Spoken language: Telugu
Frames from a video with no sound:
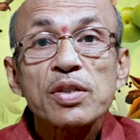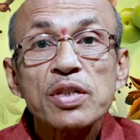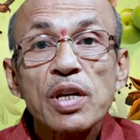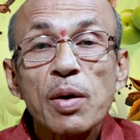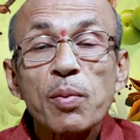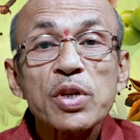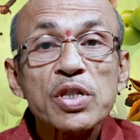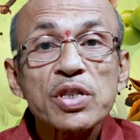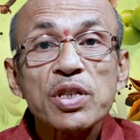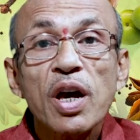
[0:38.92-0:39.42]

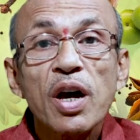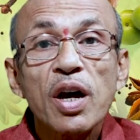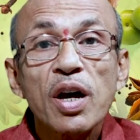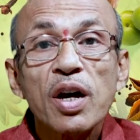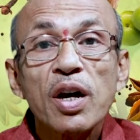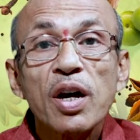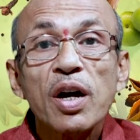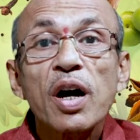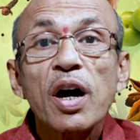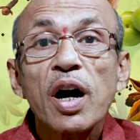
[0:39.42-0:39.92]
సమస్య
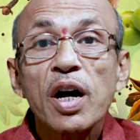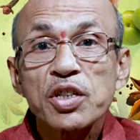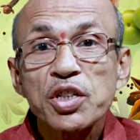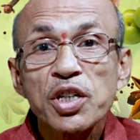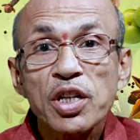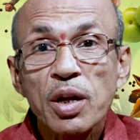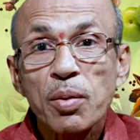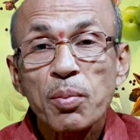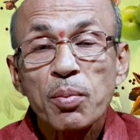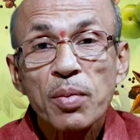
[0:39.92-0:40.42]

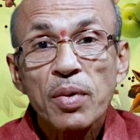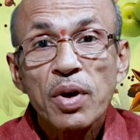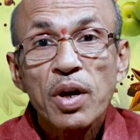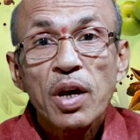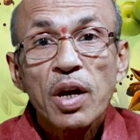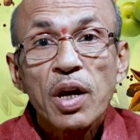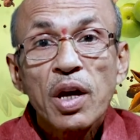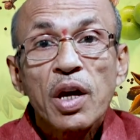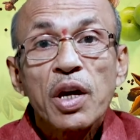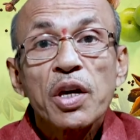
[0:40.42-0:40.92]
అజీర్ణం
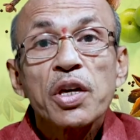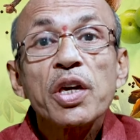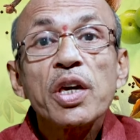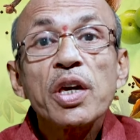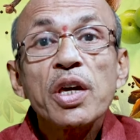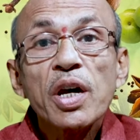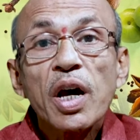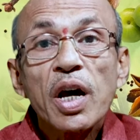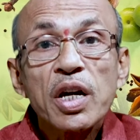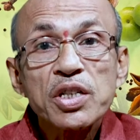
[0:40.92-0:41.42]
ఈ
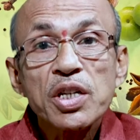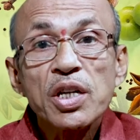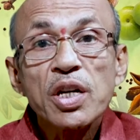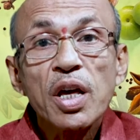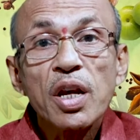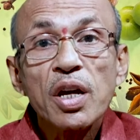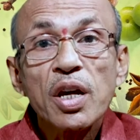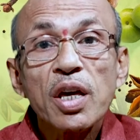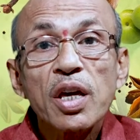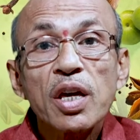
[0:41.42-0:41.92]

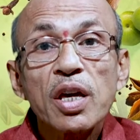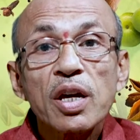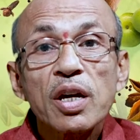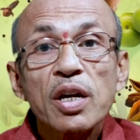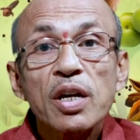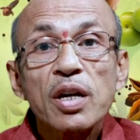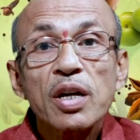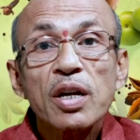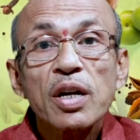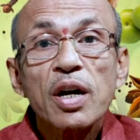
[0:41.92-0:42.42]
అజీర్ణాన్ని
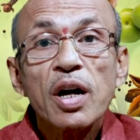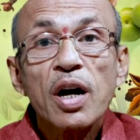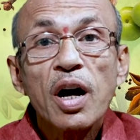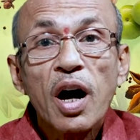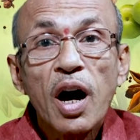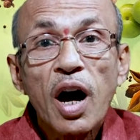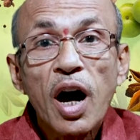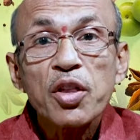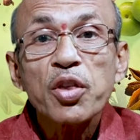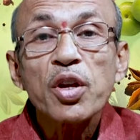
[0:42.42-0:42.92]

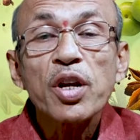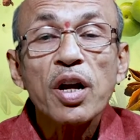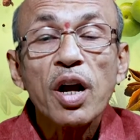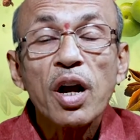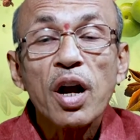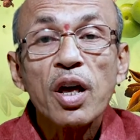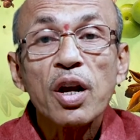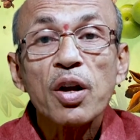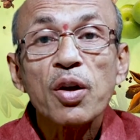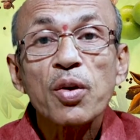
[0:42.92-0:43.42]
ఆధునిక
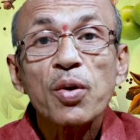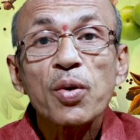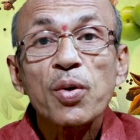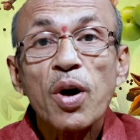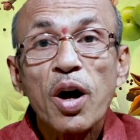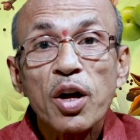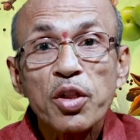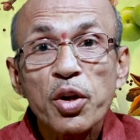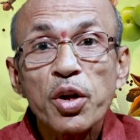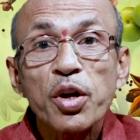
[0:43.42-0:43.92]
కాలంలో
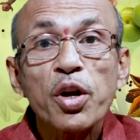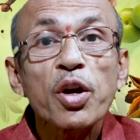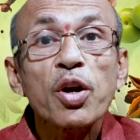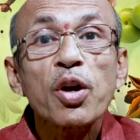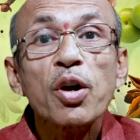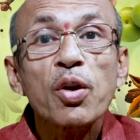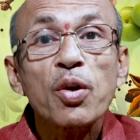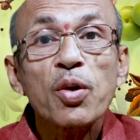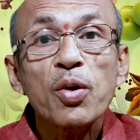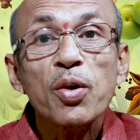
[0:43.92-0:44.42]
ఆధునిక
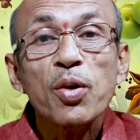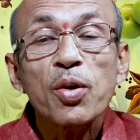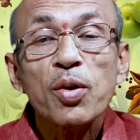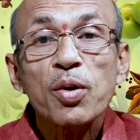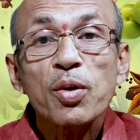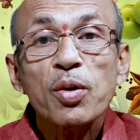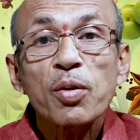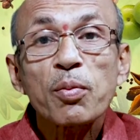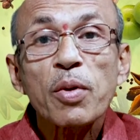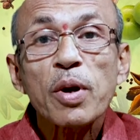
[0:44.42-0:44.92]
యుగంలో
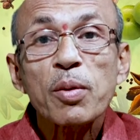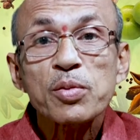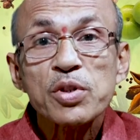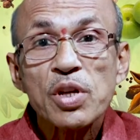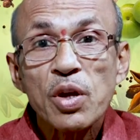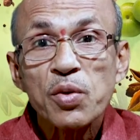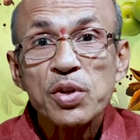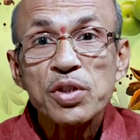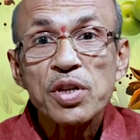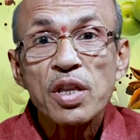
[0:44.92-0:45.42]
మనం
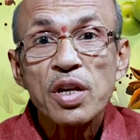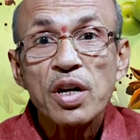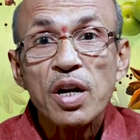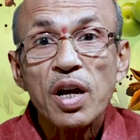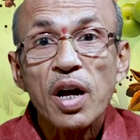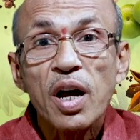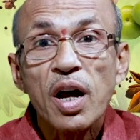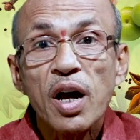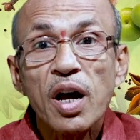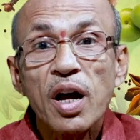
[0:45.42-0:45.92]

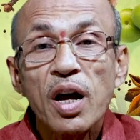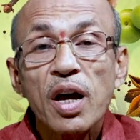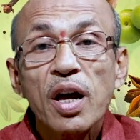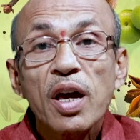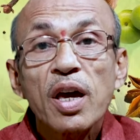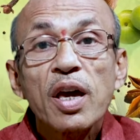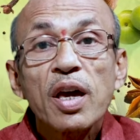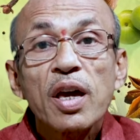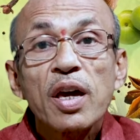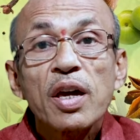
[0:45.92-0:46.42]
సర్వసాధారణంగా
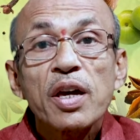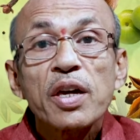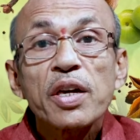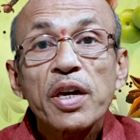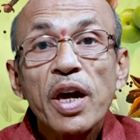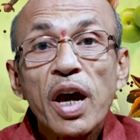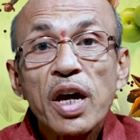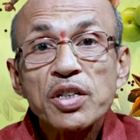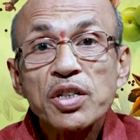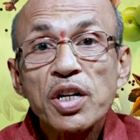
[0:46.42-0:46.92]

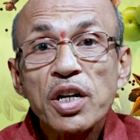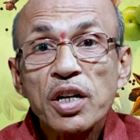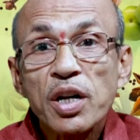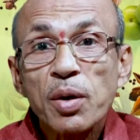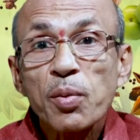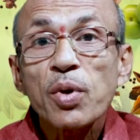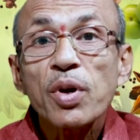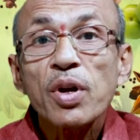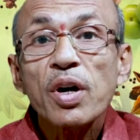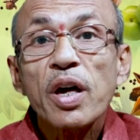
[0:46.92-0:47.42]
గ్యాస్ట్రిక్
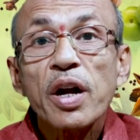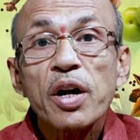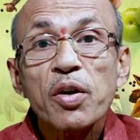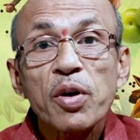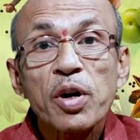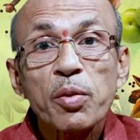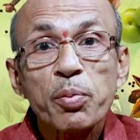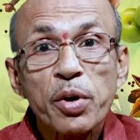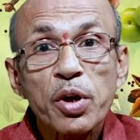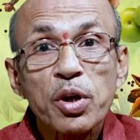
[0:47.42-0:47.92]
ట్రబుల్
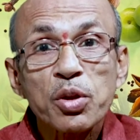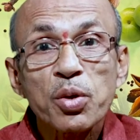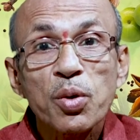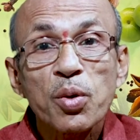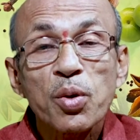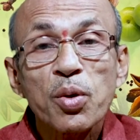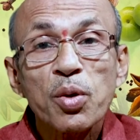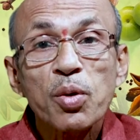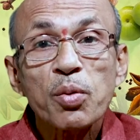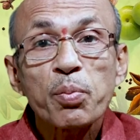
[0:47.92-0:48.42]
అనేటువంటి పేరుతో
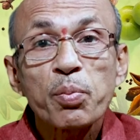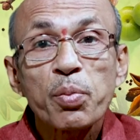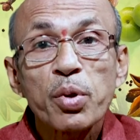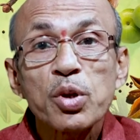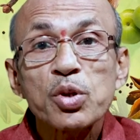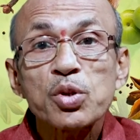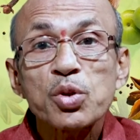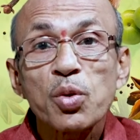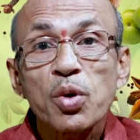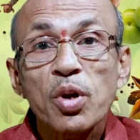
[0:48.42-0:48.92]

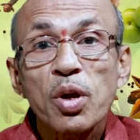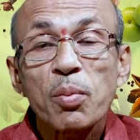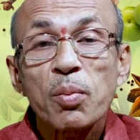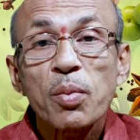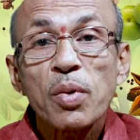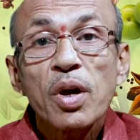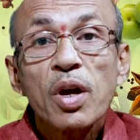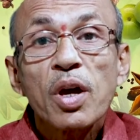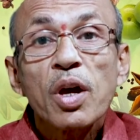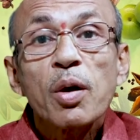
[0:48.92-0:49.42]
పిలుస్తూ ఉంటాం
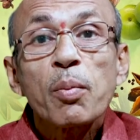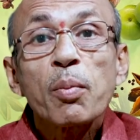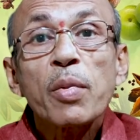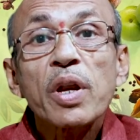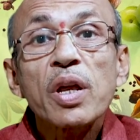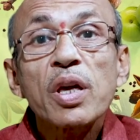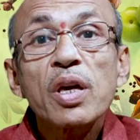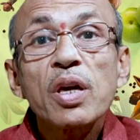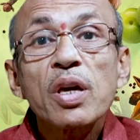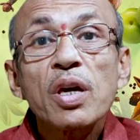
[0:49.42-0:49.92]

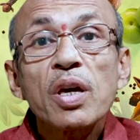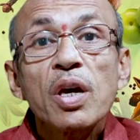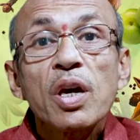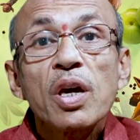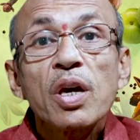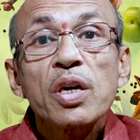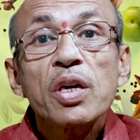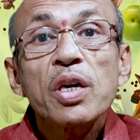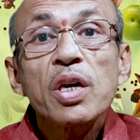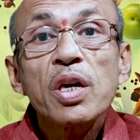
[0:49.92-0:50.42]
మరి
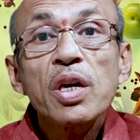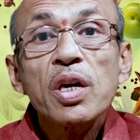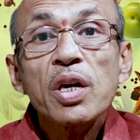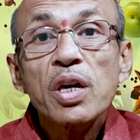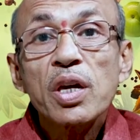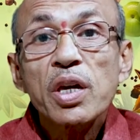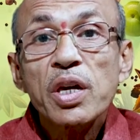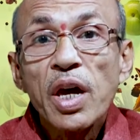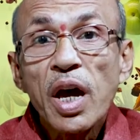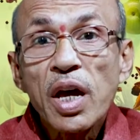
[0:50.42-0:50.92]
ఈ
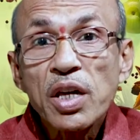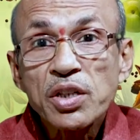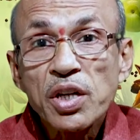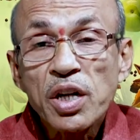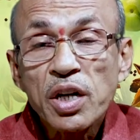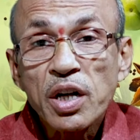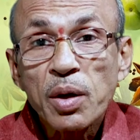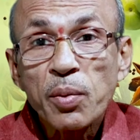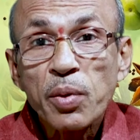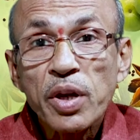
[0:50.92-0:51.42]

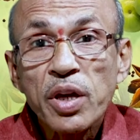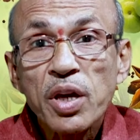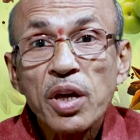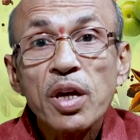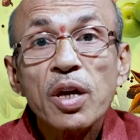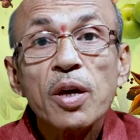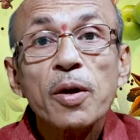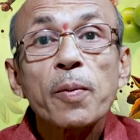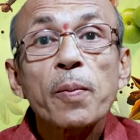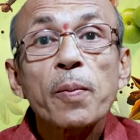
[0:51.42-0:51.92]
గ్యాస్ట్రిక్ ట్రబుల్కి